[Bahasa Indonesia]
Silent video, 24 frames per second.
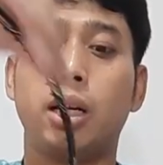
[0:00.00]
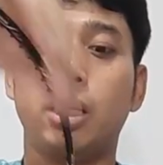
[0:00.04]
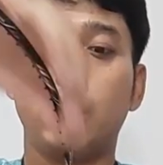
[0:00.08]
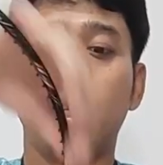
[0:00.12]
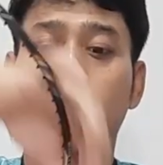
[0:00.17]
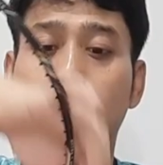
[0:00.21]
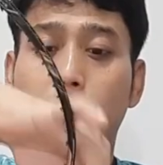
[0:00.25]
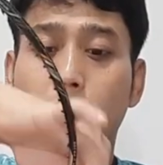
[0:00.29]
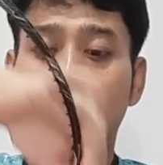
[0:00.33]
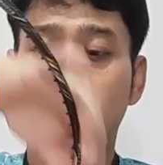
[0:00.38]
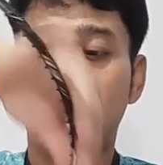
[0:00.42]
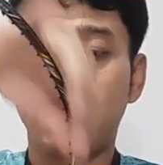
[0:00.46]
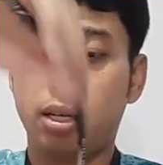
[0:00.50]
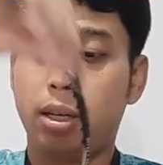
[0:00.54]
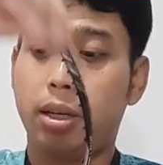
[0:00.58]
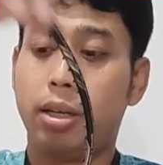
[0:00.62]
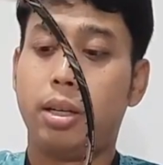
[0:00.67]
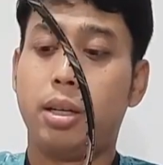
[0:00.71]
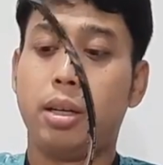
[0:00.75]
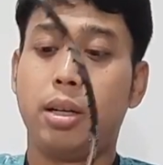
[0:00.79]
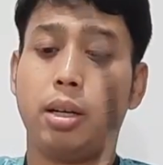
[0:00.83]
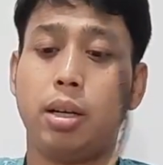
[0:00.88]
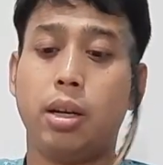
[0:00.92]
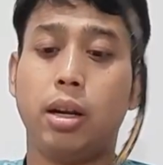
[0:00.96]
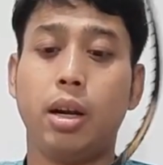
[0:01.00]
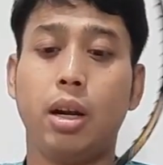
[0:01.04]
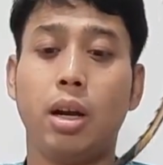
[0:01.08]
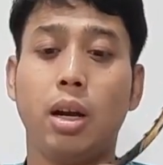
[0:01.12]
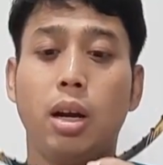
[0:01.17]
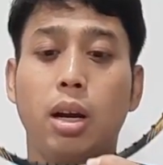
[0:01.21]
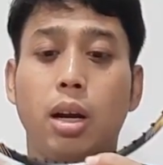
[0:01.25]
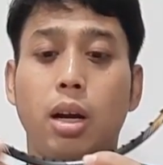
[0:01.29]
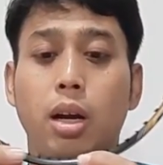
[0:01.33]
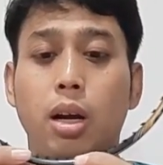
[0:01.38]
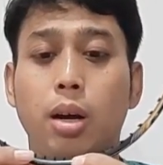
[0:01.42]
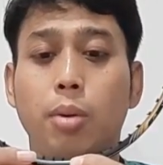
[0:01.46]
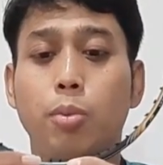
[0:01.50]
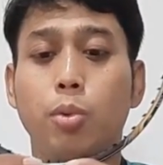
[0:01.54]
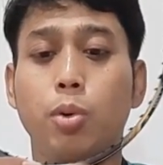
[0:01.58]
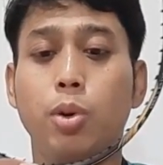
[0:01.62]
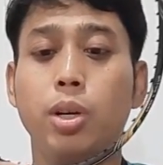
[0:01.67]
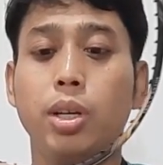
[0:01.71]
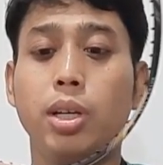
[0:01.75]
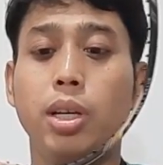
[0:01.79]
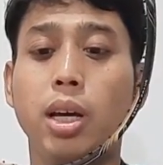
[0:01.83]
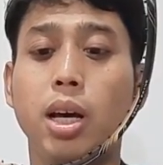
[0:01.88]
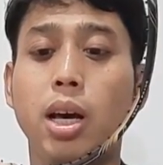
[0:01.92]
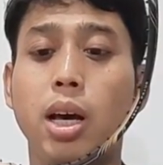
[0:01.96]
elegan
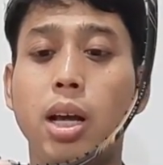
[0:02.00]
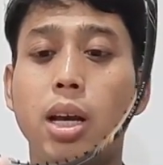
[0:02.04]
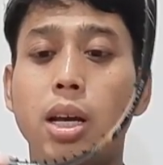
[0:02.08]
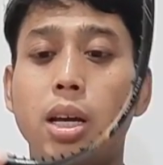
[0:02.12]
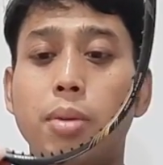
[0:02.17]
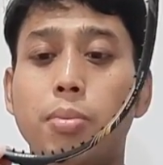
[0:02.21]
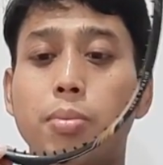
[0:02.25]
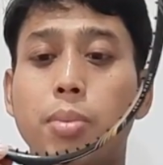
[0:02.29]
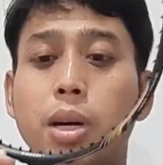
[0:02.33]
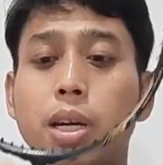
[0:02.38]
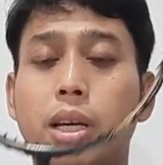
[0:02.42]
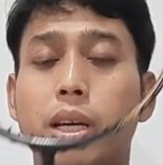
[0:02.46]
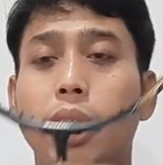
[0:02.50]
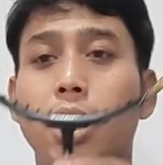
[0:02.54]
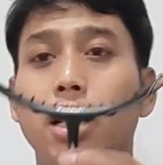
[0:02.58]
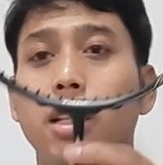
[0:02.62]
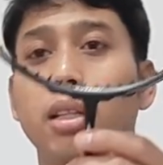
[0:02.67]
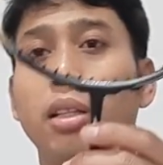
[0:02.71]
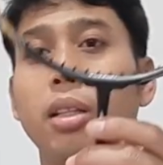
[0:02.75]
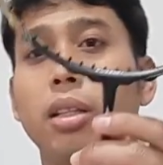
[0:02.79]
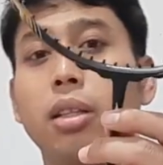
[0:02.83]
kemudian di bagian